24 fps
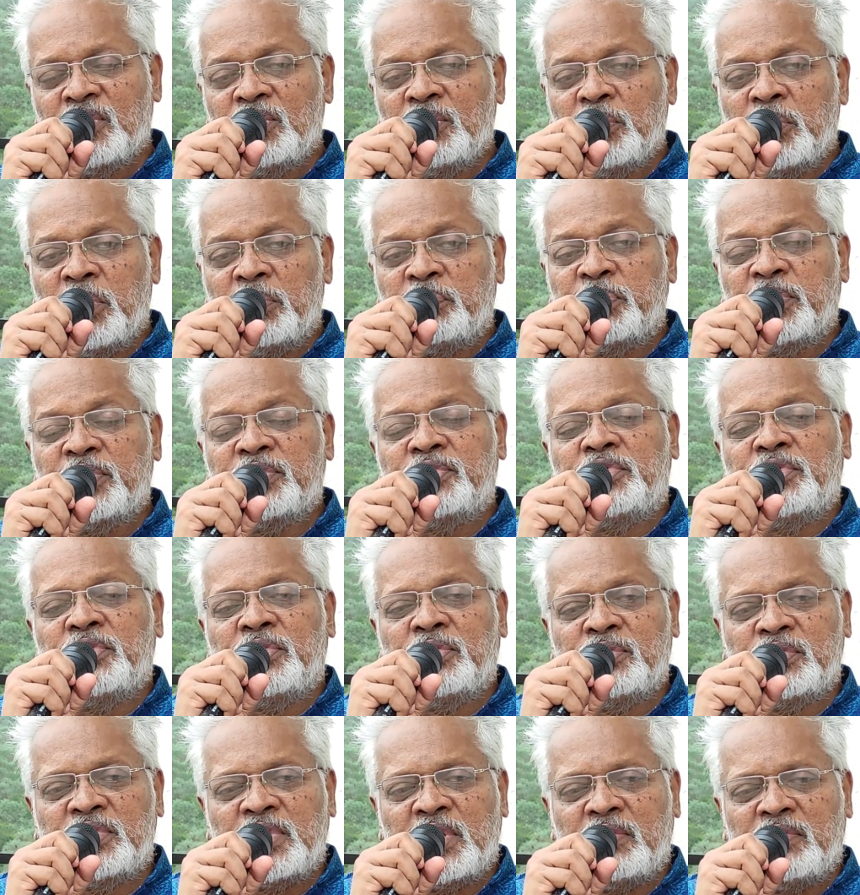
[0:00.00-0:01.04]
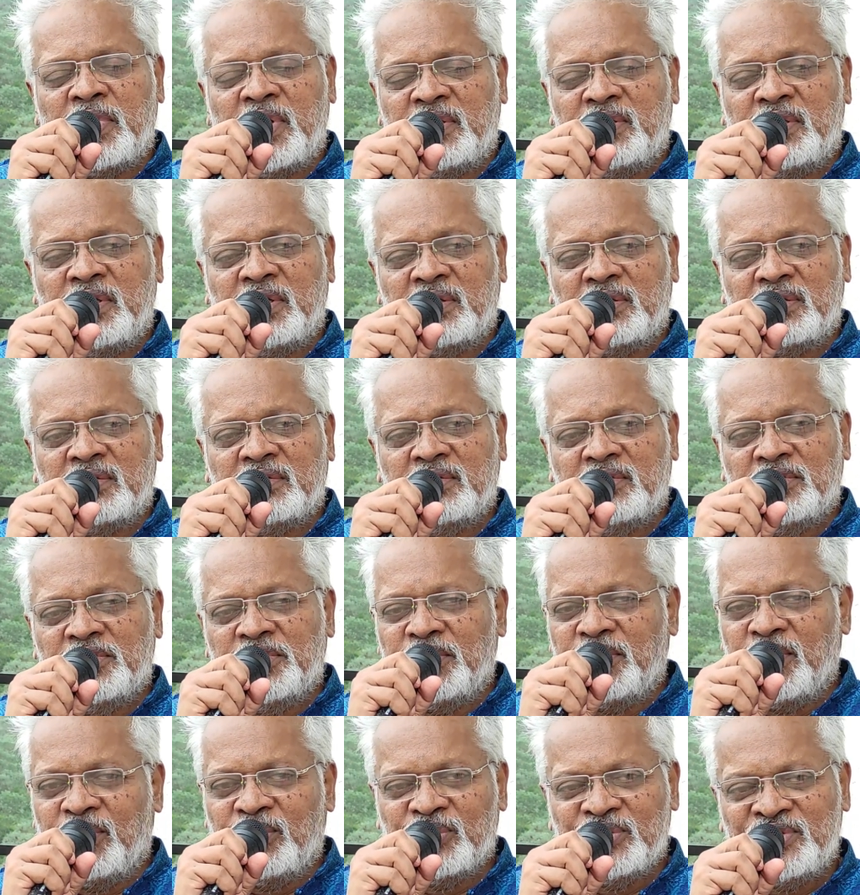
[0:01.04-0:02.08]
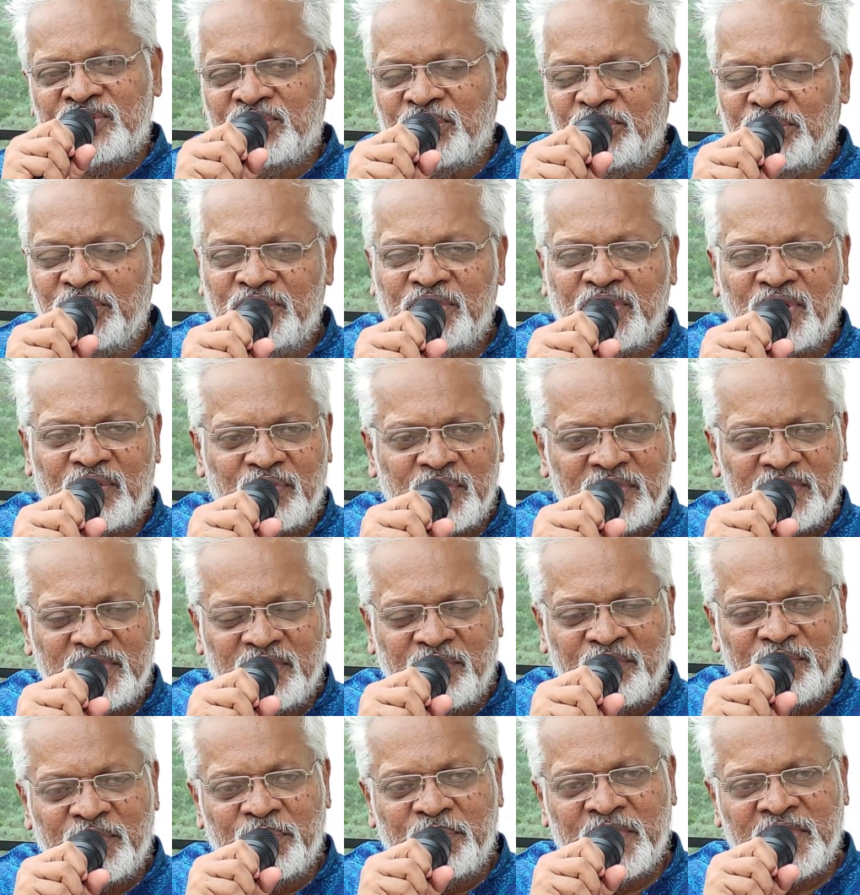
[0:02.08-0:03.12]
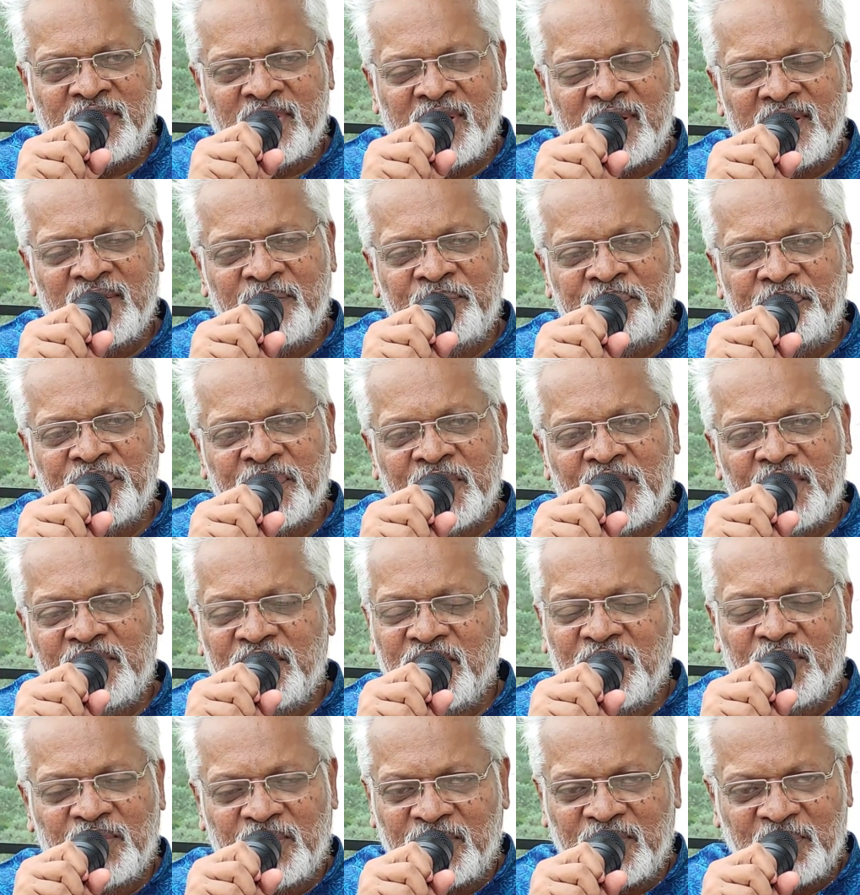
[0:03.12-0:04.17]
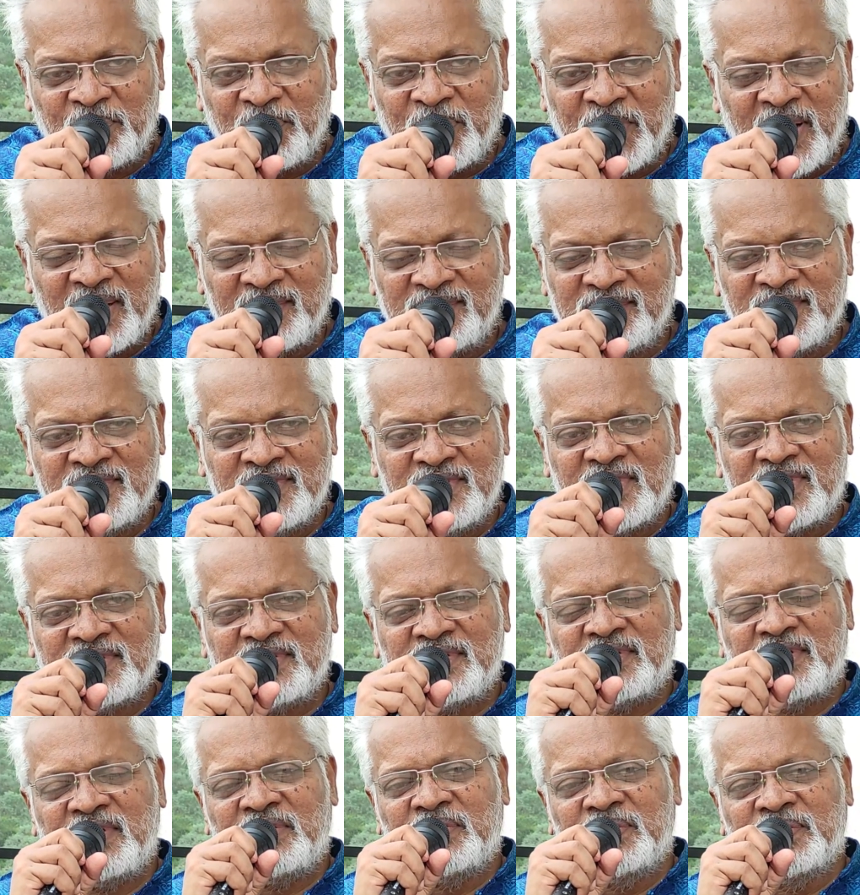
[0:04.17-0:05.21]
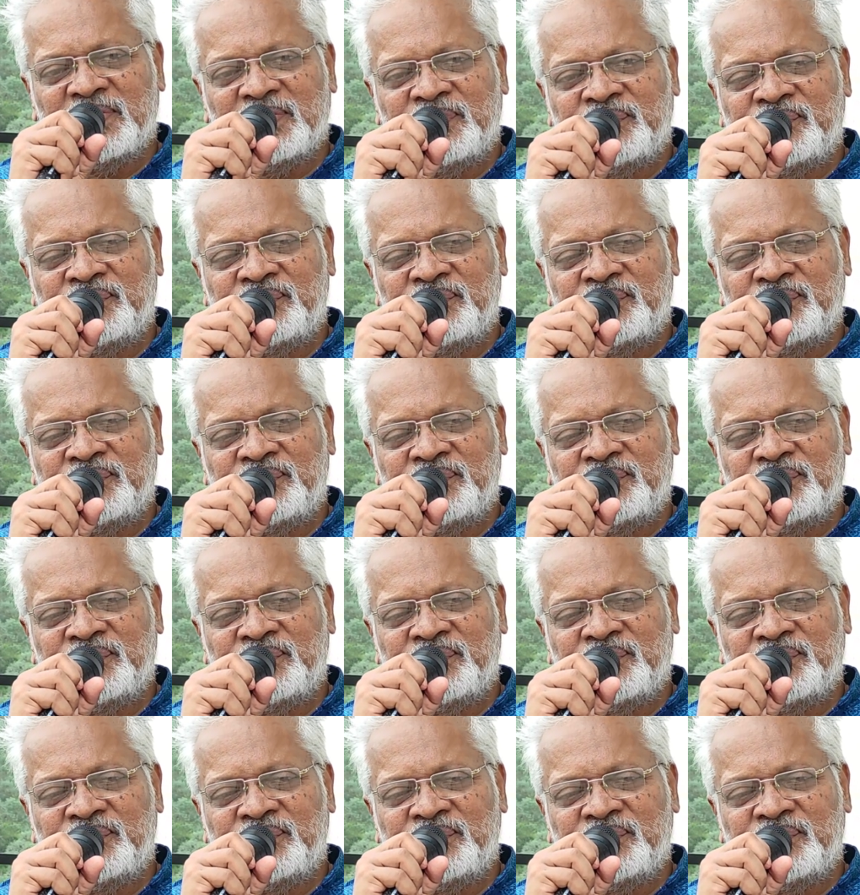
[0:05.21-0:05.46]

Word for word: నువ్వు ఎప్పుడు తిరుగుతావా అని ఈరోజు తిరుగుతావా దేవుని బిడ్డ నీ కొరకు ప్రార్థన చేస్తాను